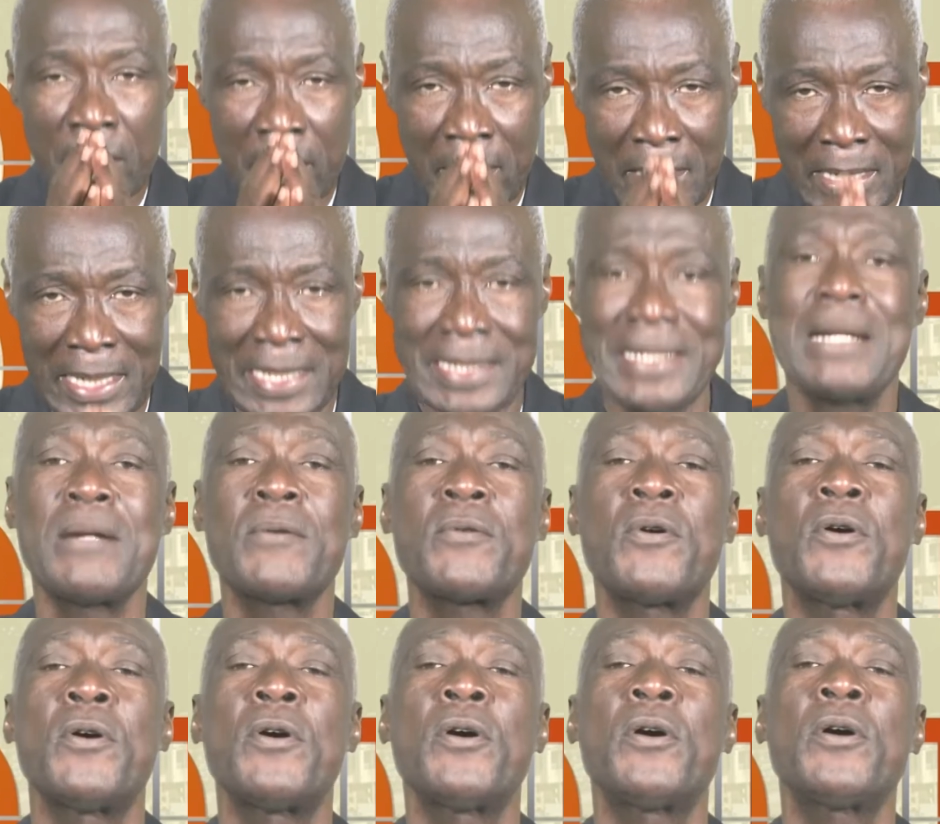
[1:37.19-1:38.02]
les
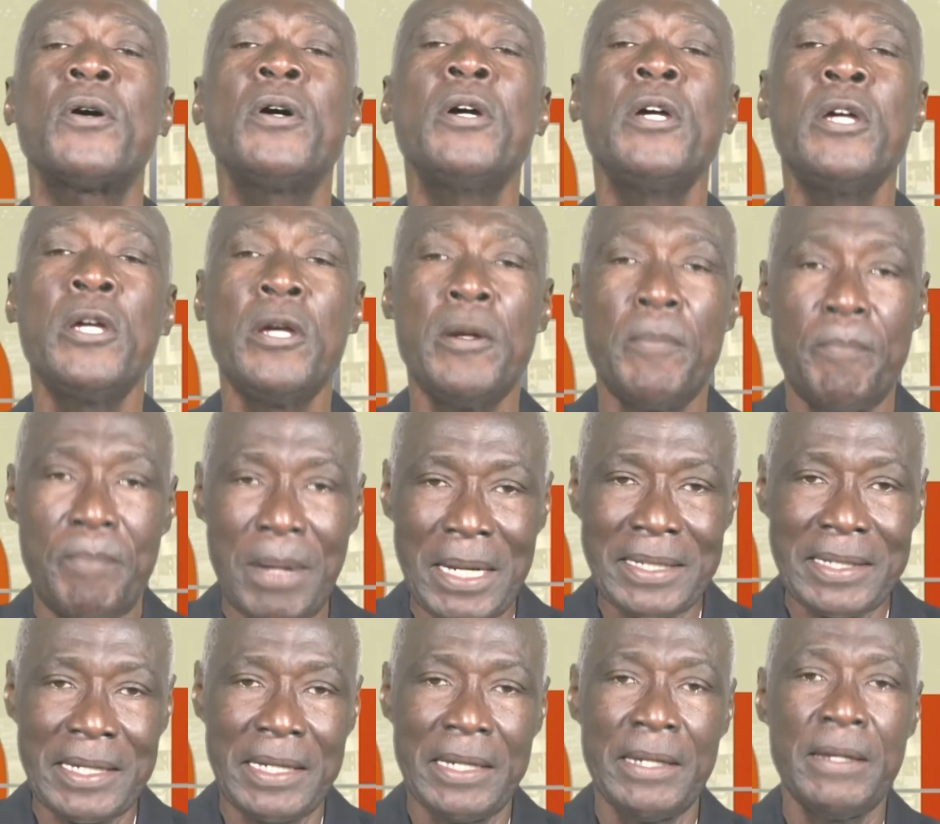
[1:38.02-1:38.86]
accords
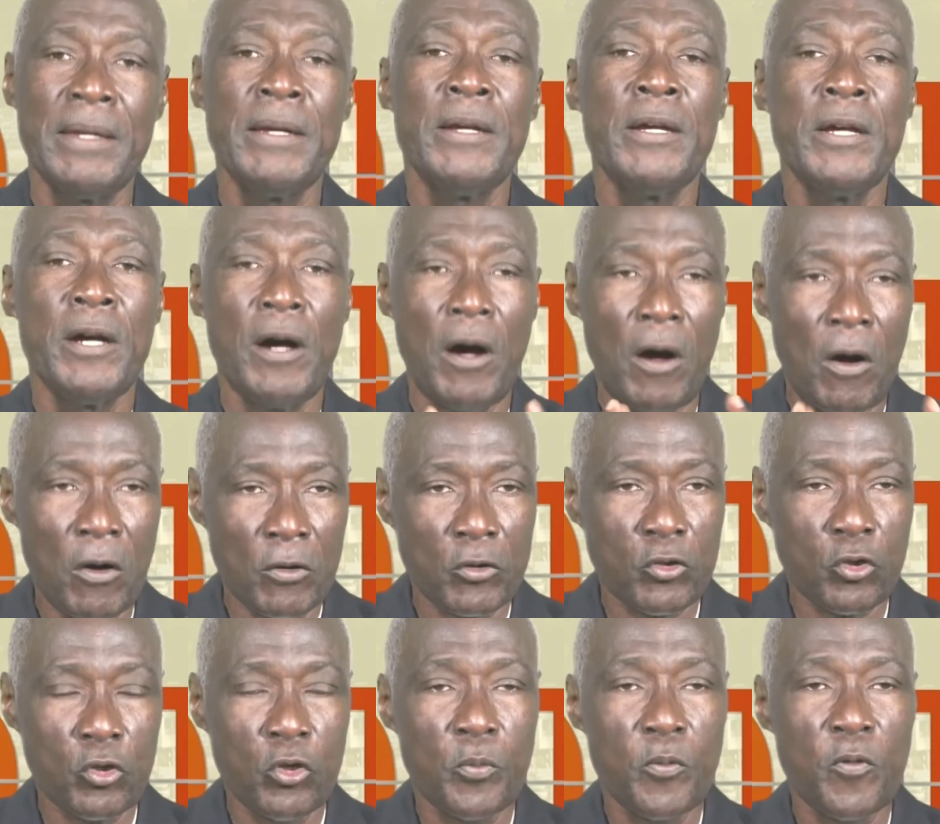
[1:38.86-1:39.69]
passés
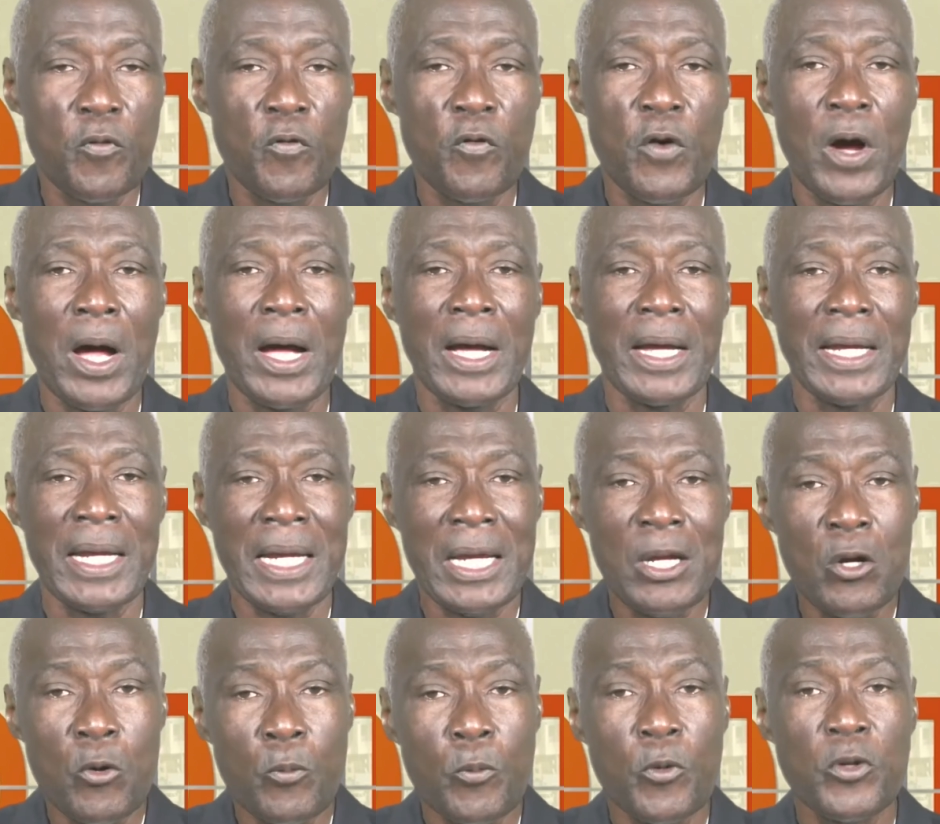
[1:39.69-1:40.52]
entre le pouvoir
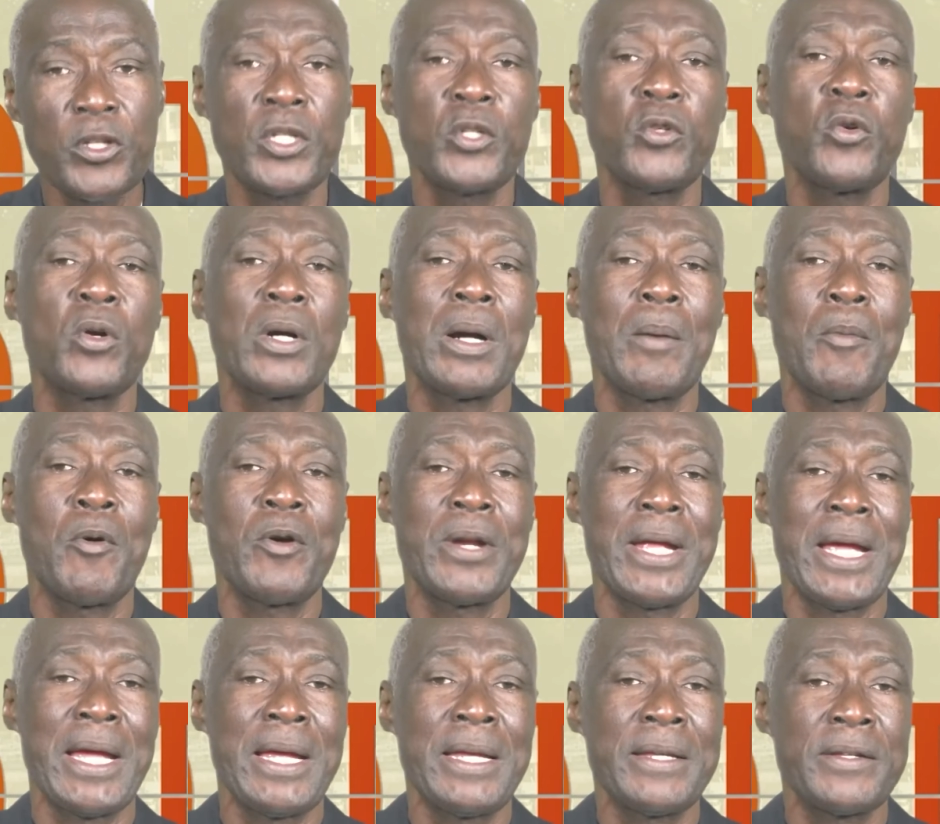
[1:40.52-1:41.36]
et l'opposition
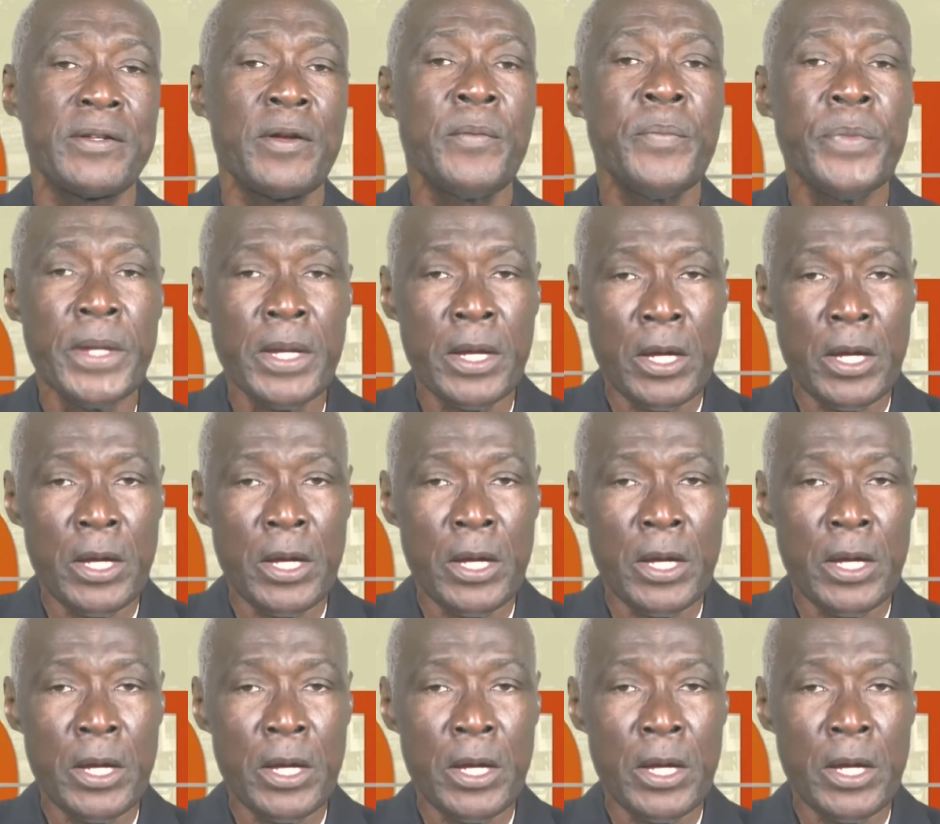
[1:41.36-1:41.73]
gabonaise